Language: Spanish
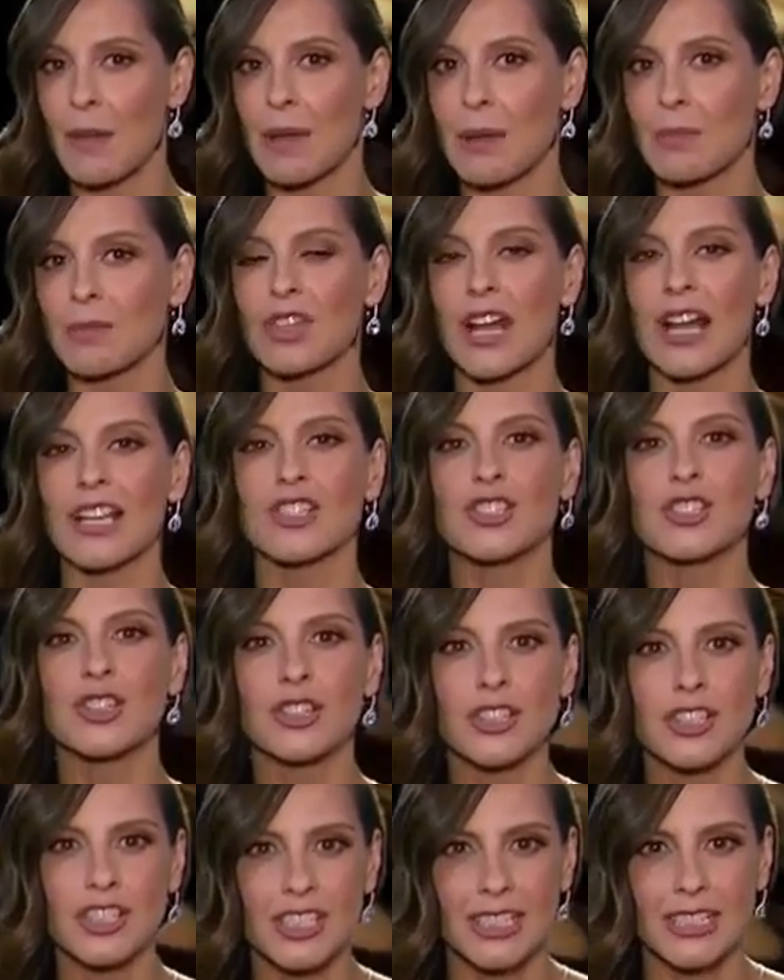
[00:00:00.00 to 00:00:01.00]
Vemos a
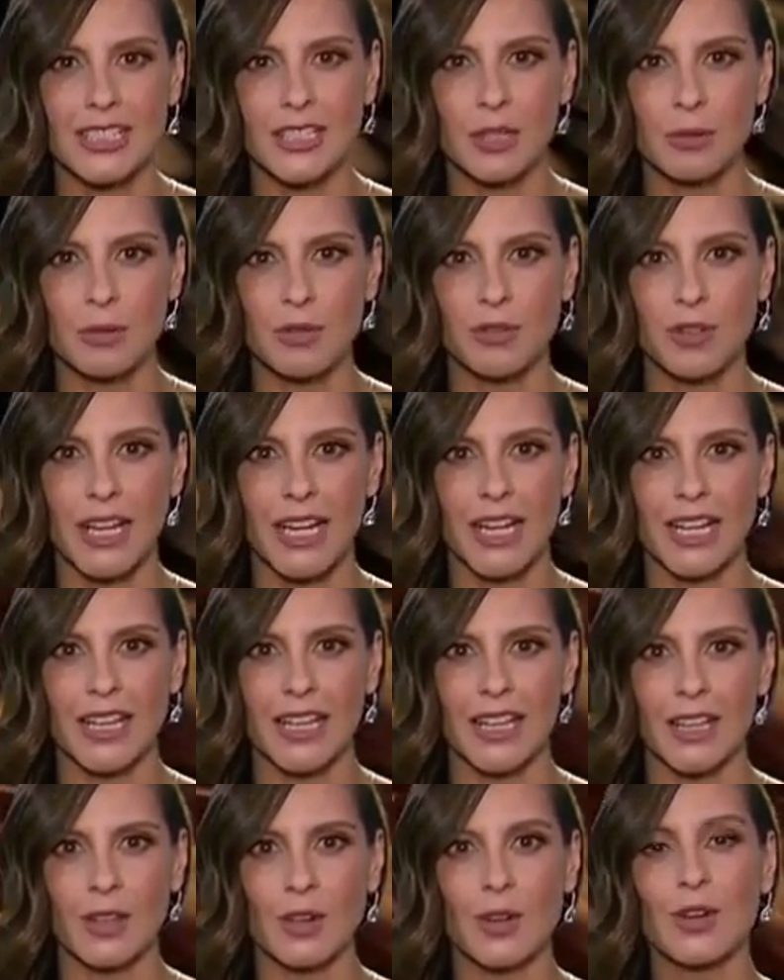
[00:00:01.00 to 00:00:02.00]
Churchill, cómo fue
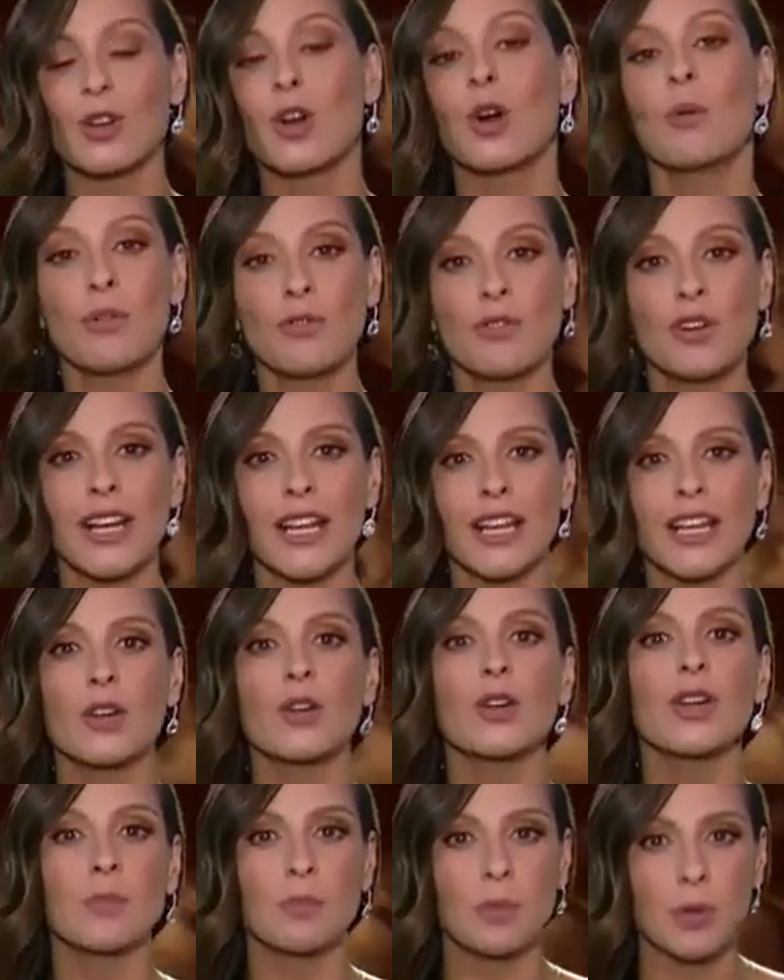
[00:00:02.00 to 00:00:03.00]
elegido, cómo fue
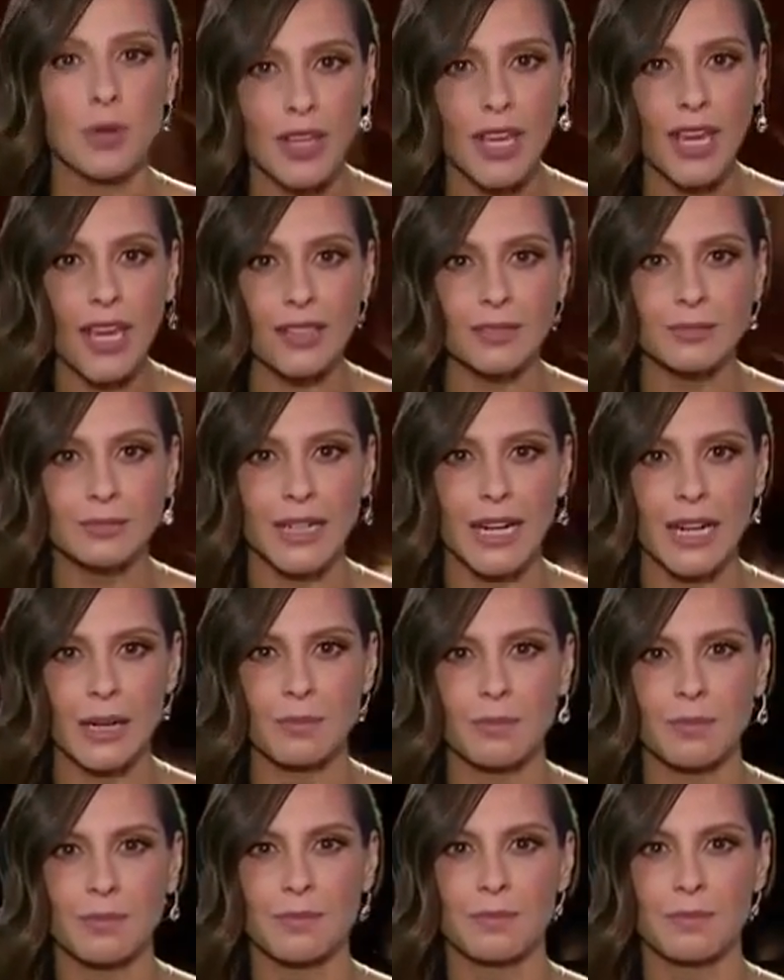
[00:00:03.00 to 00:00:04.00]
elegido y por qué para
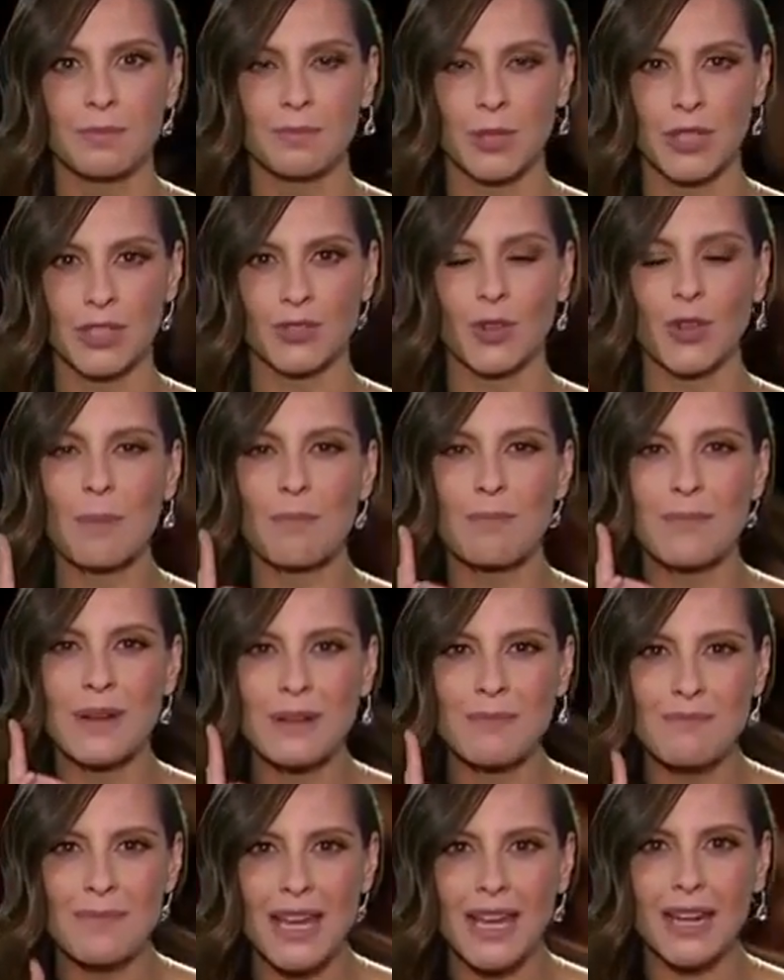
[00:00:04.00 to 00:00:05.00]
el puesto de
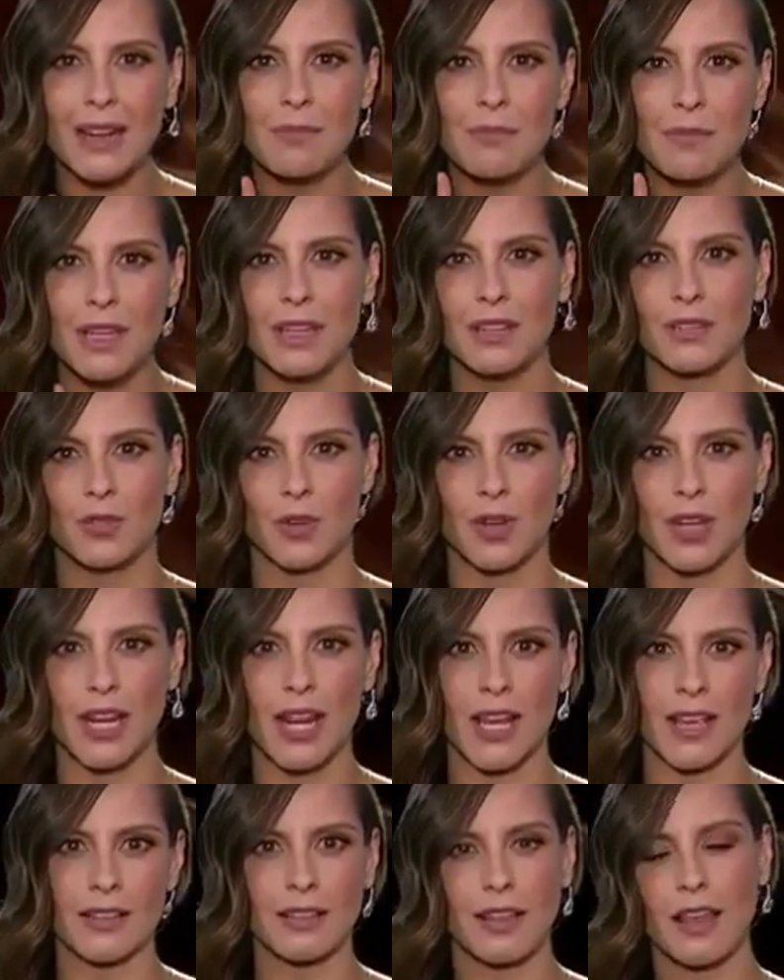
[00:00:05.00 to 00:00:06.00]
primer ministro
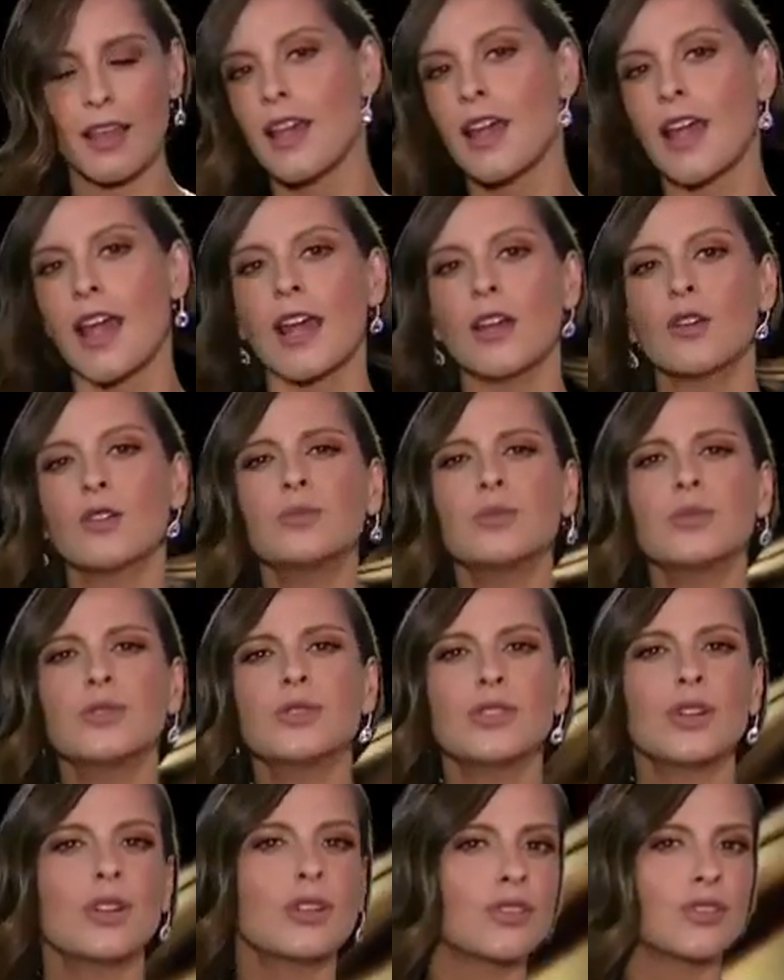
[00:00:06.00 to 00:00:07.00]
inglés en un
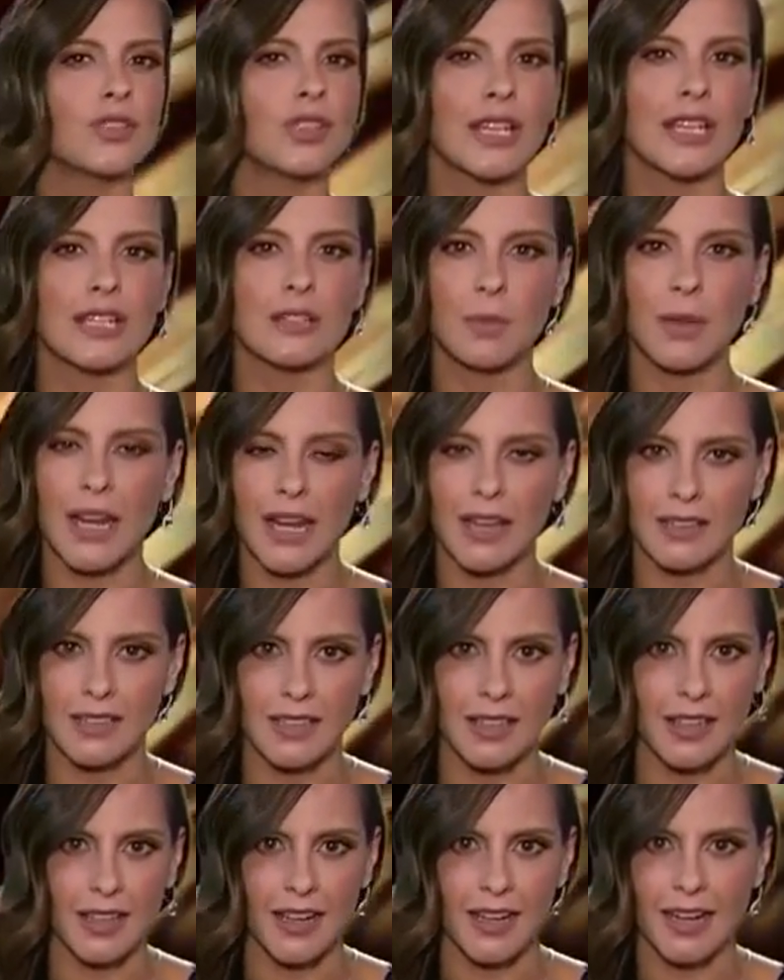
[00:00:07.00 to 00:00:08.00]
mundo sin
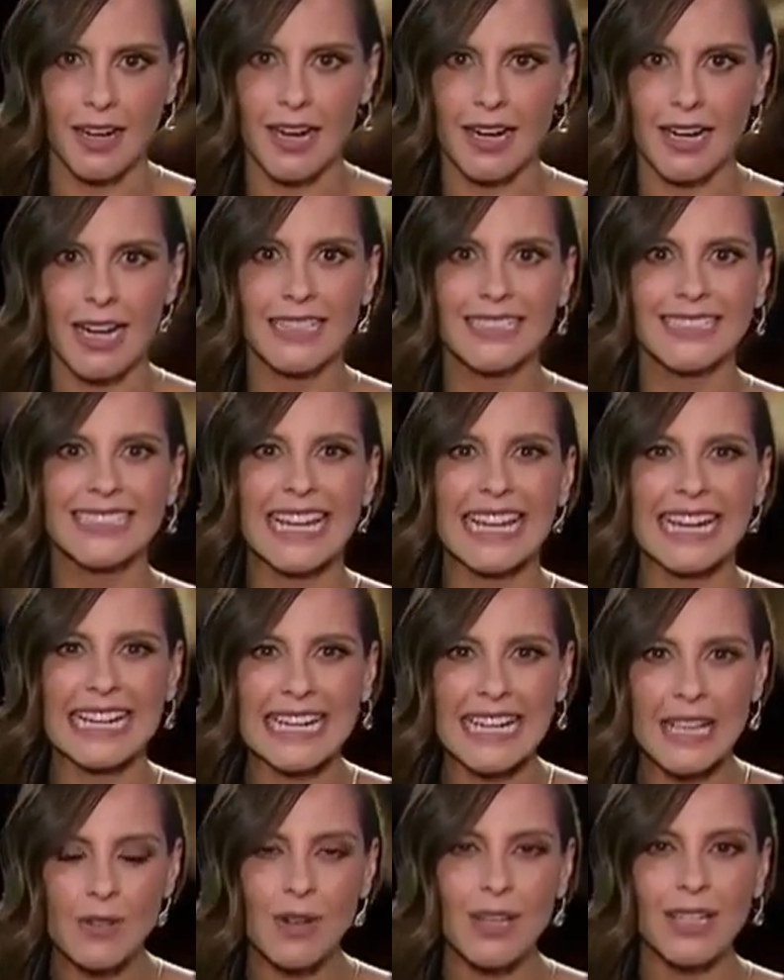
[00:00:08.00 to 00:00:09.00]
esperanza de ganarle al
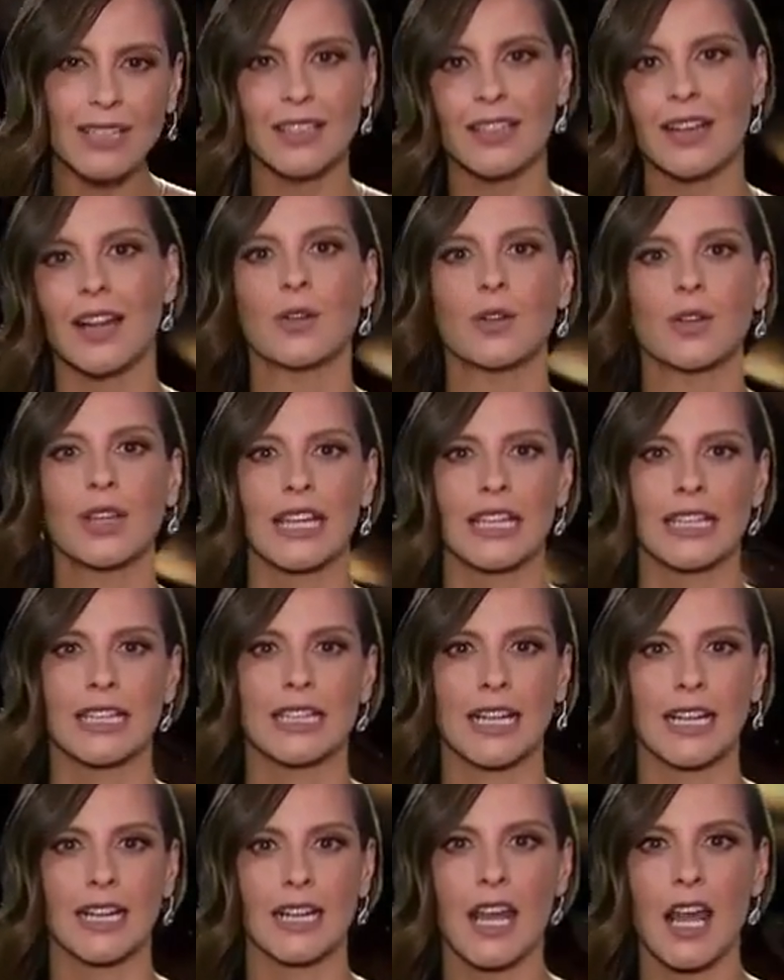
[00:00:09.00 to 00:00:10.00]
terrible tirano de
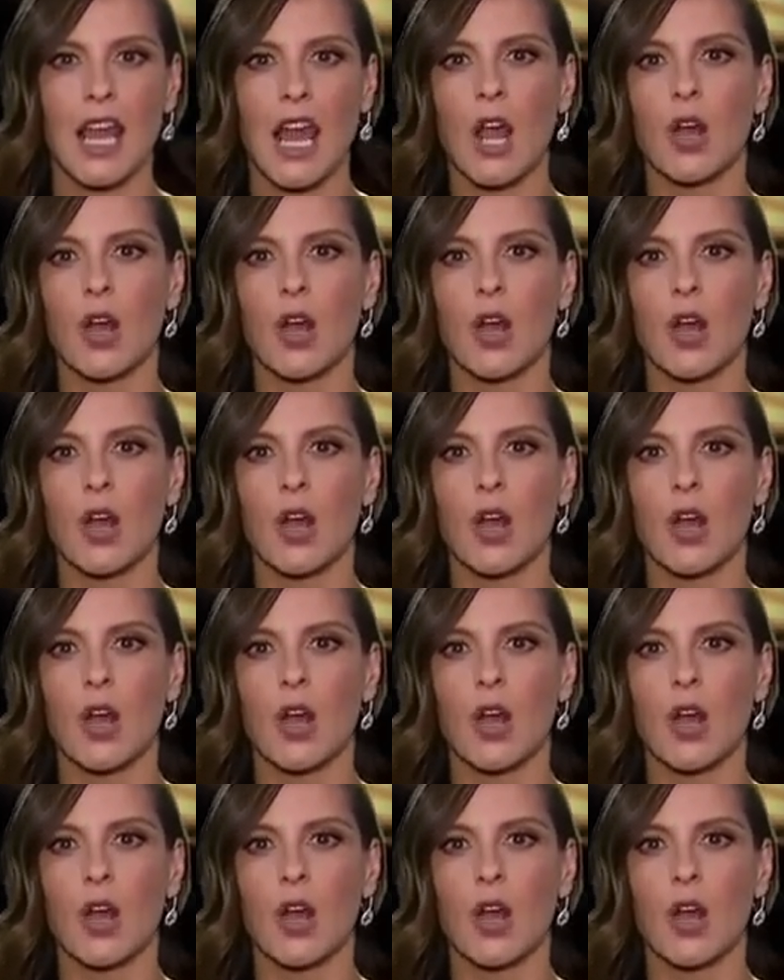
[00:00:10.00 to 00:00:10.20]
Hitler.